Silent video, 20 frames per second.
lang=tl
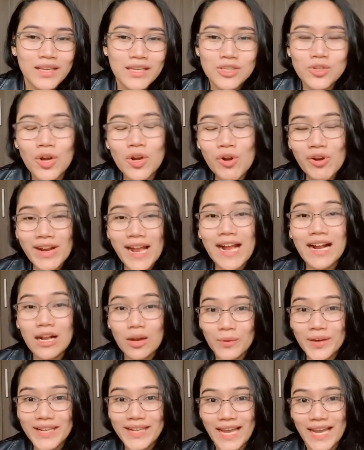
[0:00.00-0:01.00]
So, anong
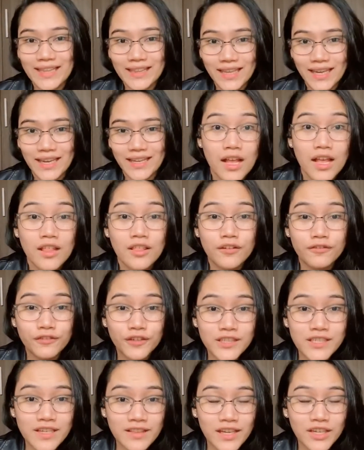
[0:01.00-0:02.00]
gagawin natin? The
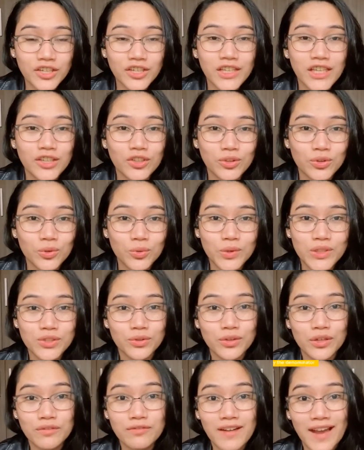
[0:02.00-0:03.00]
first thing that you need to do is
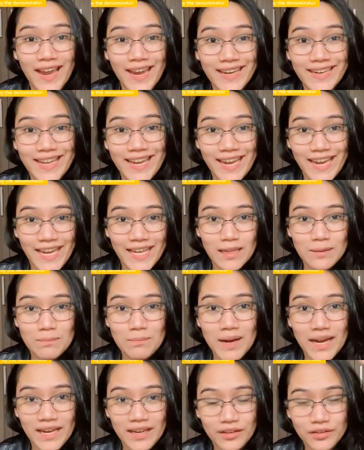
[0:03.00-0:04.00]
to divide 8
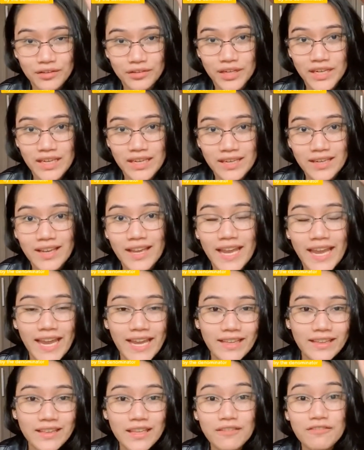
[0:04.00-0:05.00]
by 3.
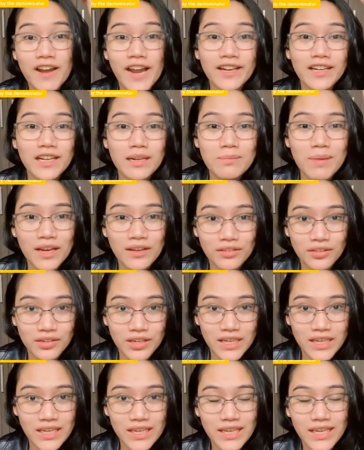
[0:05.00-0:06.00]
8 divided by
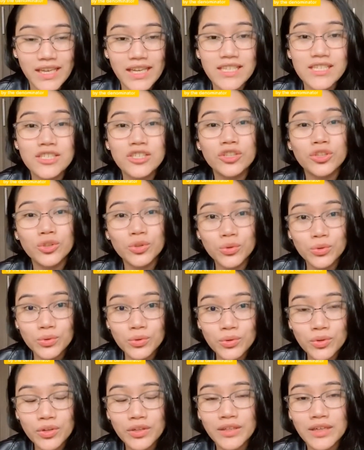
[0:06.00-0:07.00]
3 is
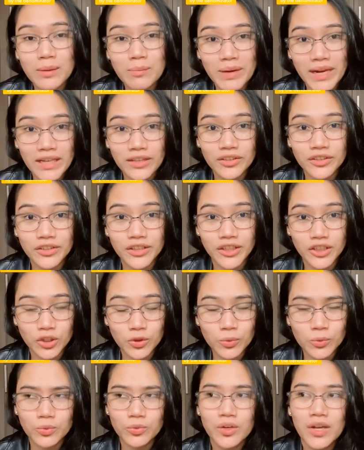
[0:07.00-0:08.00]
2 remainder
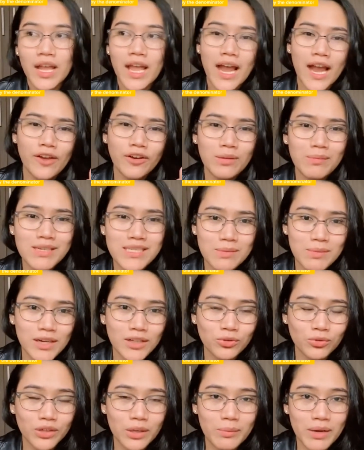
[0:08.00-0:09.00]
2. Ano ibig
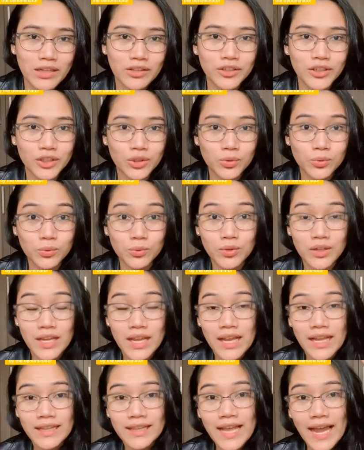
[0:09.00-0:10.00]
sabihin ng 2 remainder 2?
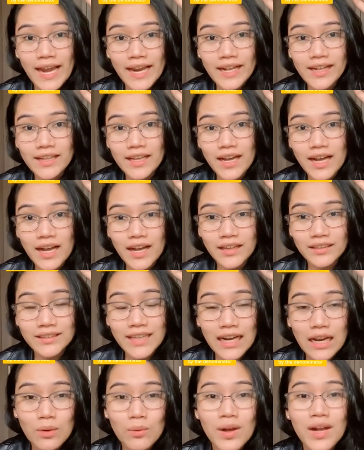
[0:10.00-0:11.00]
Dahil ang
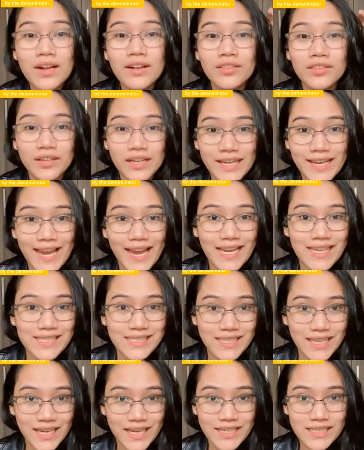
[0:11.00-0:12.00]
dalawang 3 ay
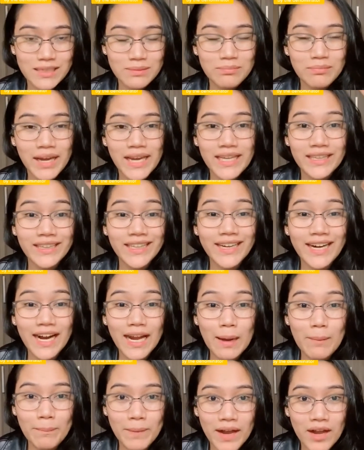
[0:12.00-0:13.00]
6, may tira
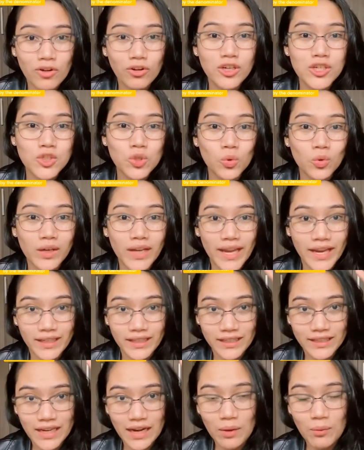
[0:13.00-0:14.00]
ka pa or sukle
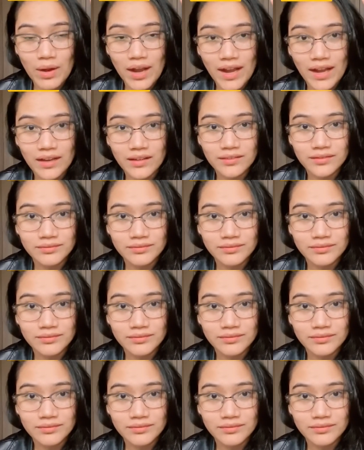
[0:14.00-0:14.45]
na dalawa.